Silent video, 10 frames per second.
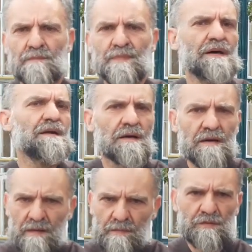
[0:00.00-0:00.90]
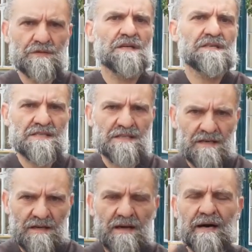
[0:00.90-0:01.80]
per potersi